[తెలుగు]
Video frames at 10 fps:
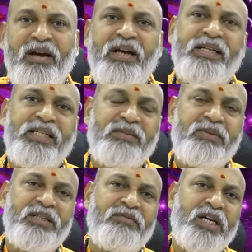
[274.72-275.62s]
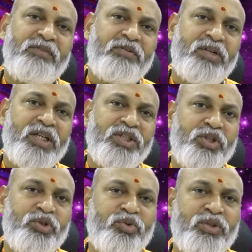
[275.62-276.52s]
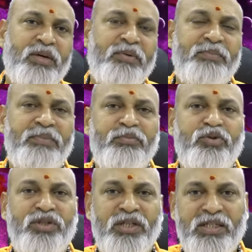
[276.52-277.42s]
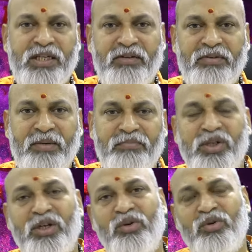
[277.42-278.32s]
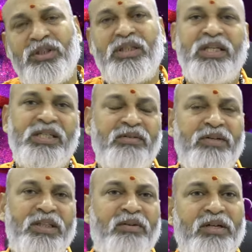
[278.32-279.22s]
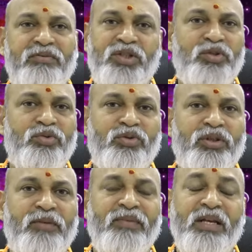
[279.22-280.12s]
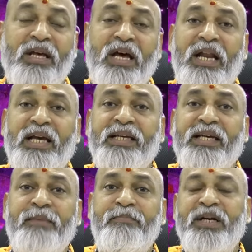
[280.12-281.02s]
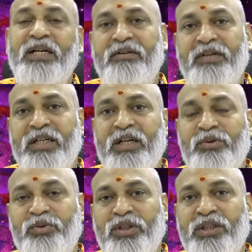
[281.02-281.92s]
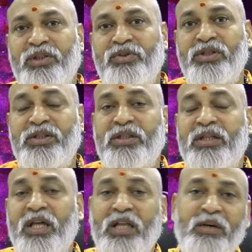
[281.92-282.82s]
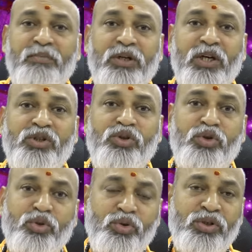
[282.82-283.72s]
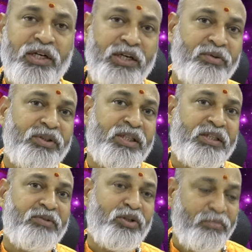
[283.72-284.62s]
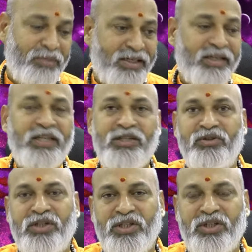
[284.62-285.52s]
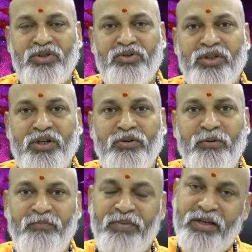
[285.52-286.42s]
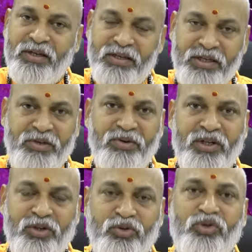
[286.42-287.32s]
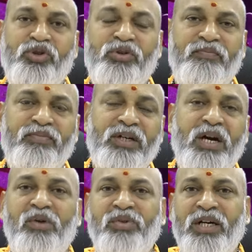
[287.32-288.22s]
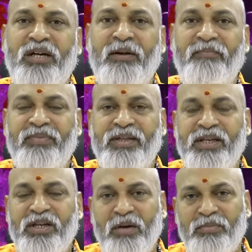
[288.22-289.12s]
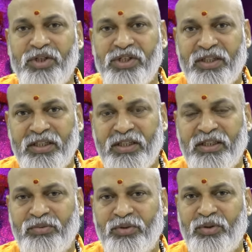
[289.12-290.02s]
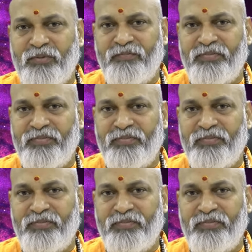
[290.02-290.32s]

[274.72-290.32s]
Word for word: అంటే ఇష్టపడిన వారిని వివాహం చేసుకుందామని ప్రపోజ్ చేసేటువంటి అంశంలో కొంత ఘర్షణ వాతావరణం ఇస్తూ ఉంటుంది అలాగే ఏప్రిల్ ఇరవై నాలుగవ తేదీ నుంచి దాదాపుగా జూన్ రెండవ తేదీ వరకు మేన్ రాశిలో సంచరిస్తుంటాడు ఈ యొక్క కుజుడు కావున ఈ కాంబినేషన్ ఏదైతే ఉందో